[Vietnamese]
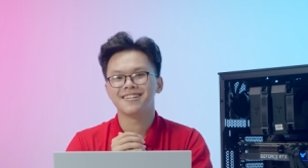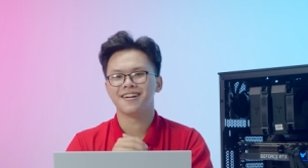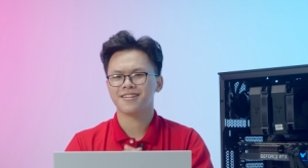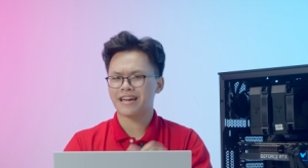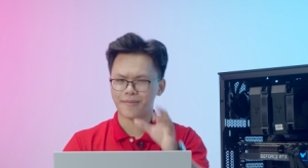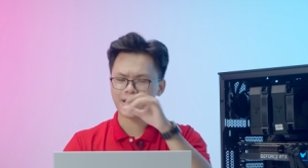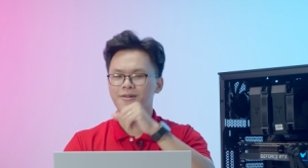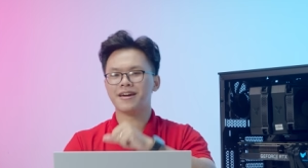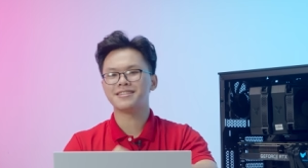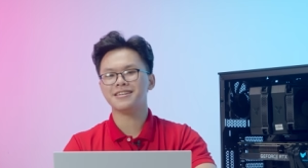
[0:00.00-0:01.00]
Đấy, cái mấy
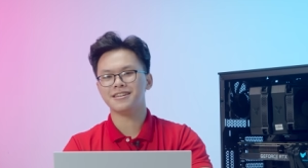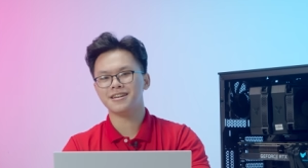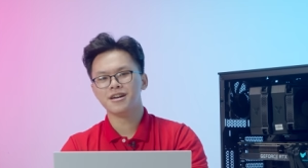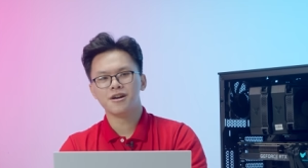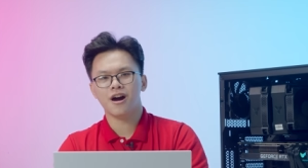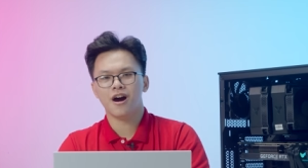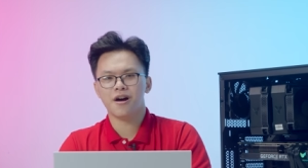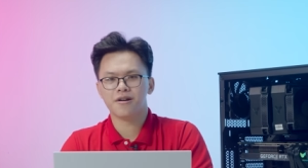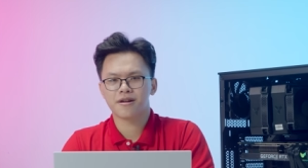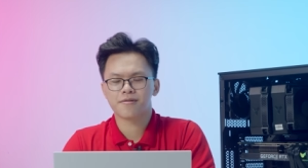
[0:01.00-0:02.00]
con đấy thì uh,
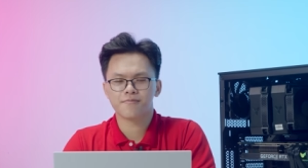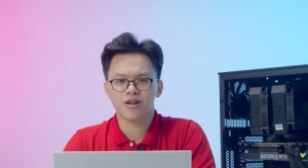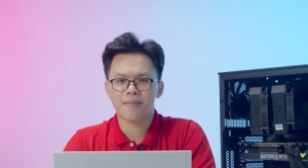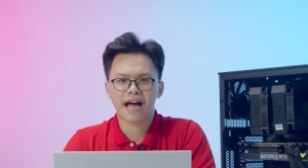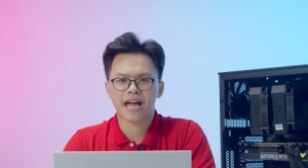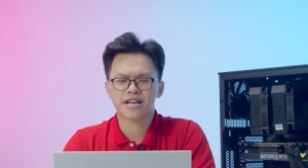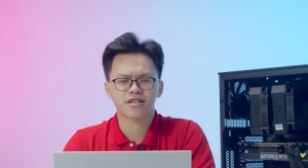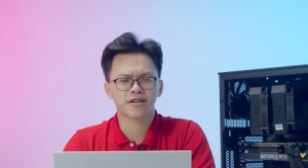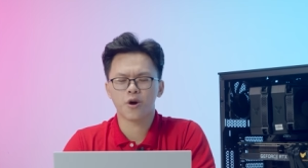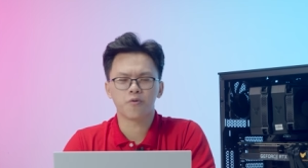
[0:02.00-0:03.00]
lờ ba cache
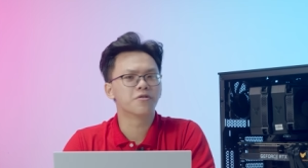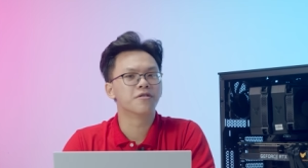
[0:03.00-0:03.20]
các kiểu